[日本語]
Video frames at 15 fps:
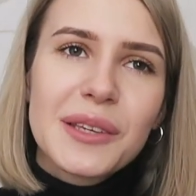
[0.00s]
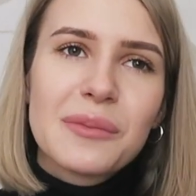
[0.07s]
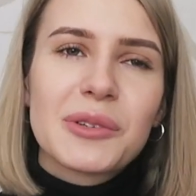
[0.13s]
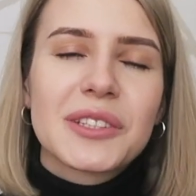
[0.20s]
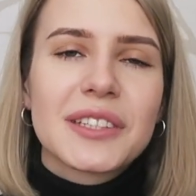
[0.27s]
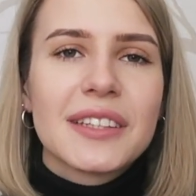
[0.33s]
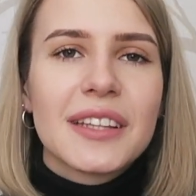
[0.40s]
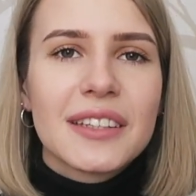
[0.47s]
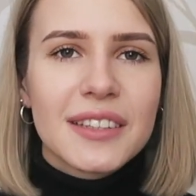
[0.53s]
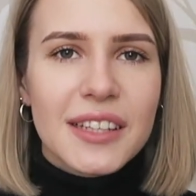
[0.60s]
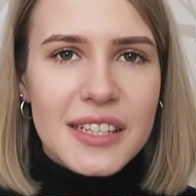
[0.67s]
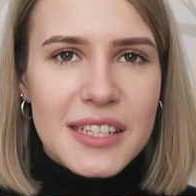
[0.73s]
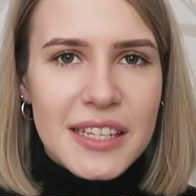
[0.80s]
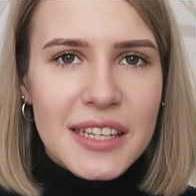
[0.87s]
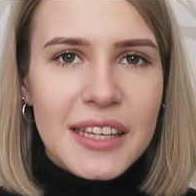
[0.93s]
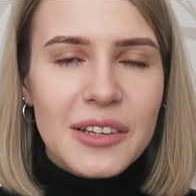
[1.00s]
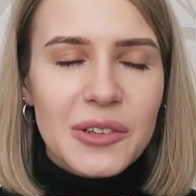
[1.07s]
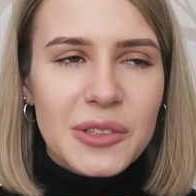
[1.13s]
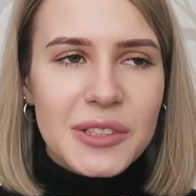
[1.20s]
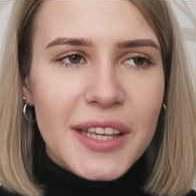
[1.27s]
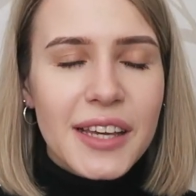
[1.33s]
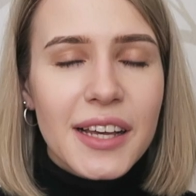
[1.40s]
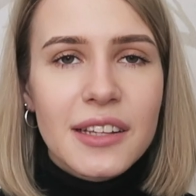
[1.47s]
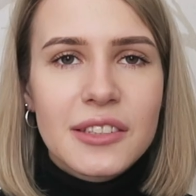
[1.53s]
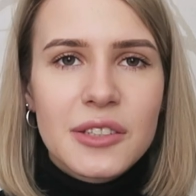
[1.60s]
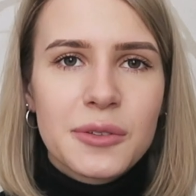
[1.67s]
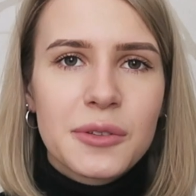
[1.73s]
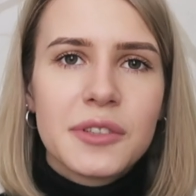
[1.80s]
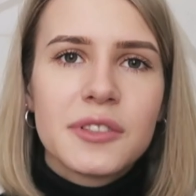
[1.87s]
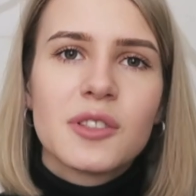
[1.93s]
囲気も好きだったしこう生
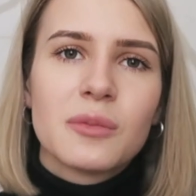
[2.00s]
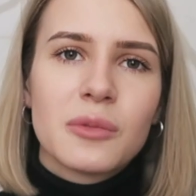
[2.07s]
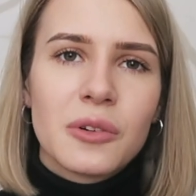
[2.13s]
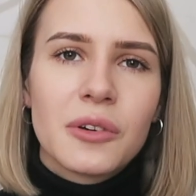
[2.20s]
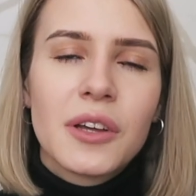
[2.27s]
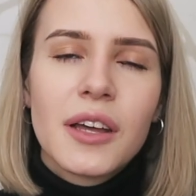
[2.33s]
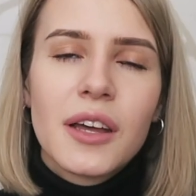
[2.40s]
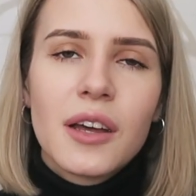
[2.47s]
活のリズム